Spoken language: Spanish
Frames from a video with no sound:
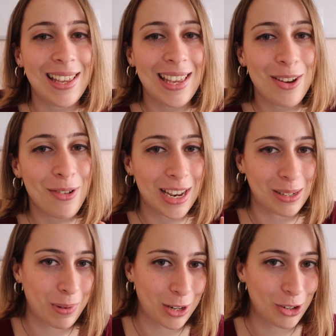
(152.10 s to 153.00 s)
y
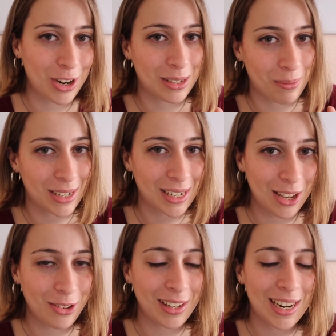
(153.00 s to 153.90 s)
unas personas más
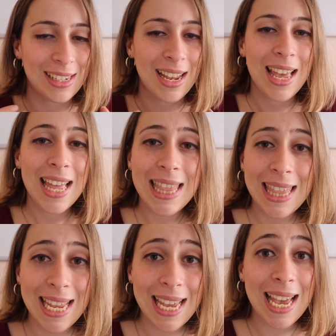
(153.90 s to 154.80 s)
que otras,
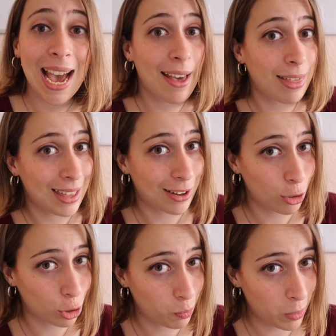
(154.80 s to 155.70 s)
de
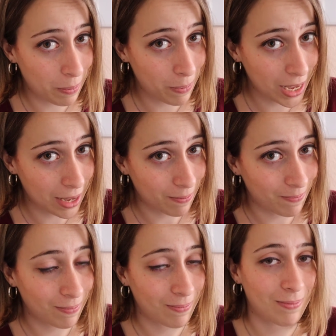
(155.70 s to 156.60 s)
hacernos pipí.
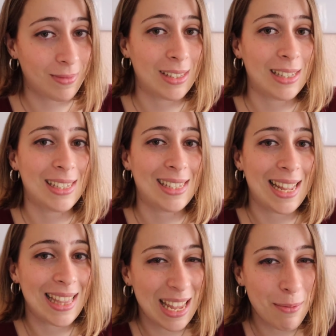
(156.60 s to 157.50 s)

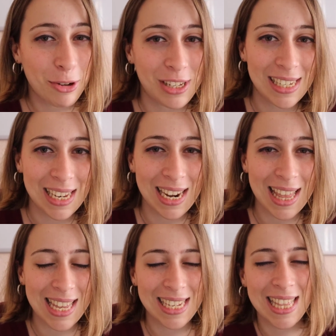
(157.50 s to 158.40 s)
Sentimos esa
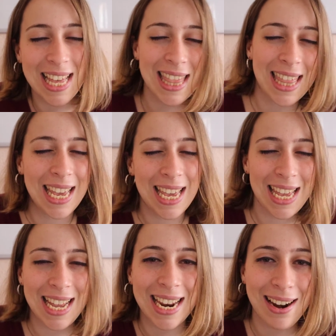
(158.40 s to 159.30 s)
necesidad
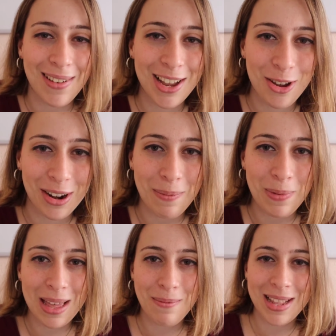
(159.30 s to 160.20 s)
de ir al baño
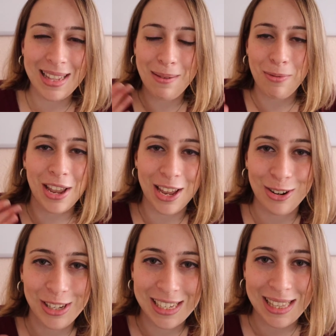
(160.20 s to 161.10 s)
rápidamente porque
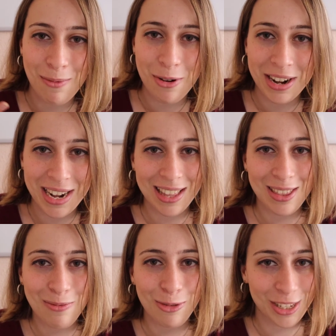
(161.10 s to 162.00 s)
nos estamos
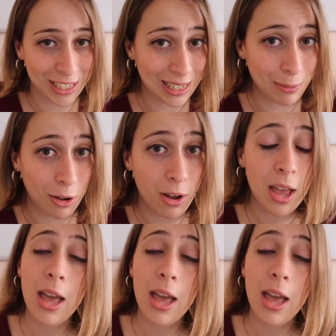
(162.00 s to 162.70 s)
riendo muchísimo.